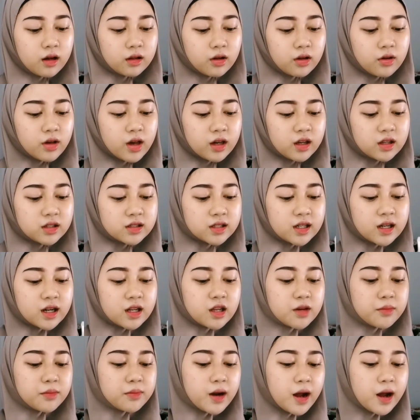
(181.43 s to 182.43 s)
gak tau ya
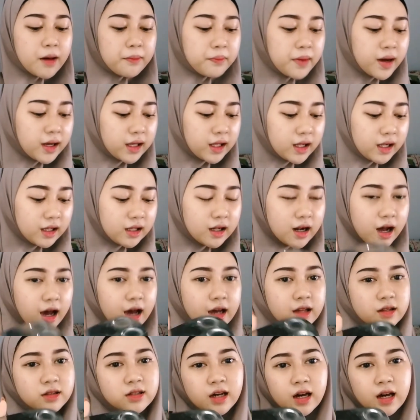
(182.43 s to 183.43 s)
kisarannya berapa kira-kira
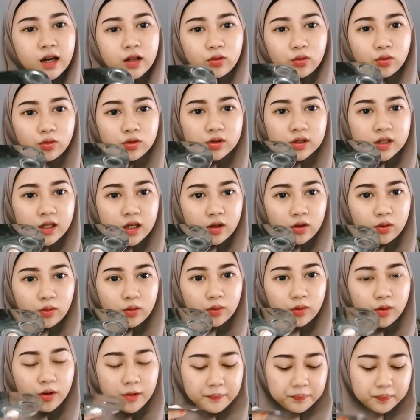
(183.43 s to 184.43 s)
aja tuh
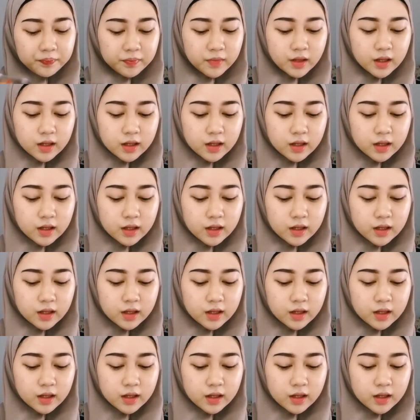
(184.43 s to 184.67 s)
segitu